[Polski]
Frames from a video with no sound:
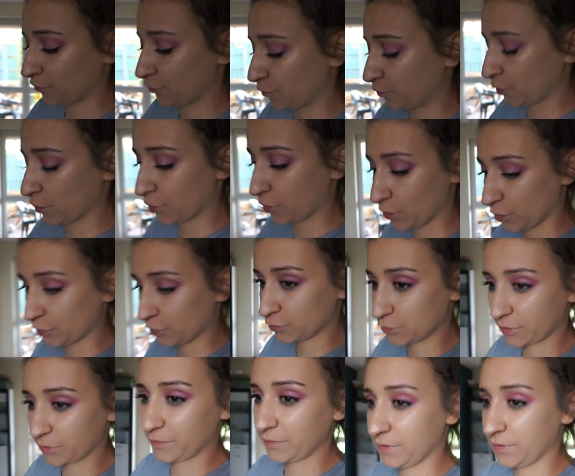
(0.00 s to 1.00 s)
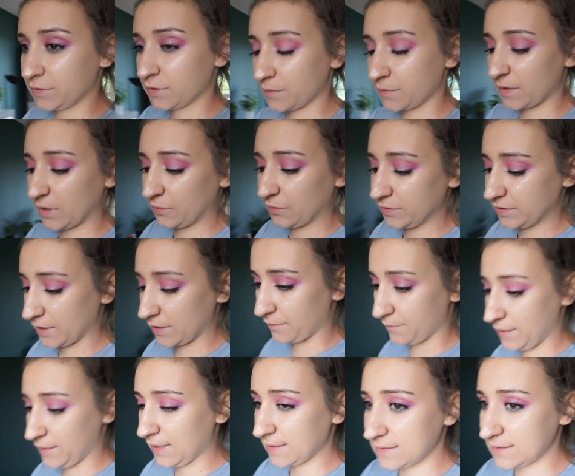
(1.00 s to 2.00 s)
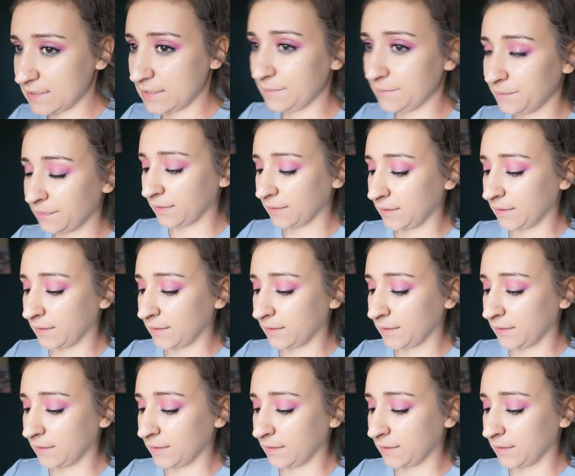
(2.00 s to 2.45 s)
w pokoju, zrobili sobie jakąś tam bazę.